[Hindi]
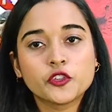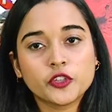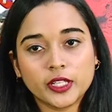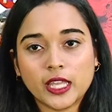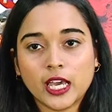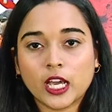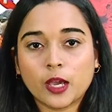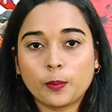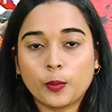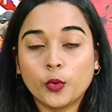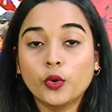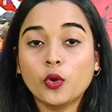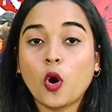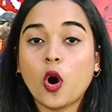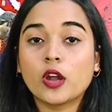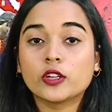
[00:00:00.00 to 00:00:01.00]
श्रद्धा
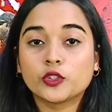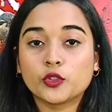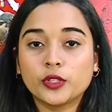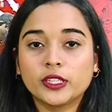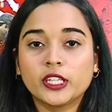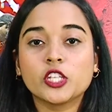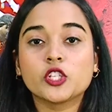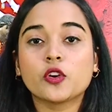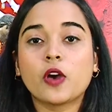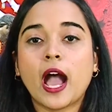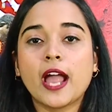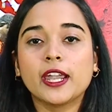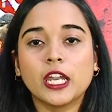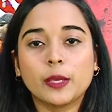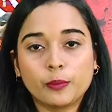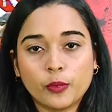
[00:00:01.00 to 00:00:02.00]
कपूर और सुनिधि
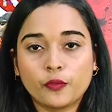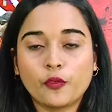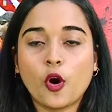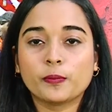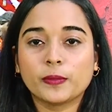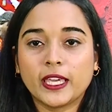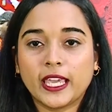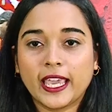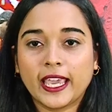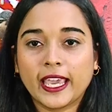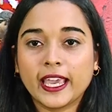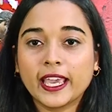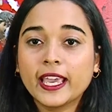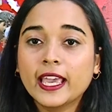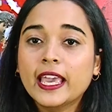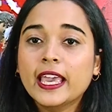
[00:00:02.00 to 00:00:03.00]
चौहान ने परफॉर्म किए
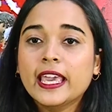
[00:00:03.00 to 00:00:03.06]
हैं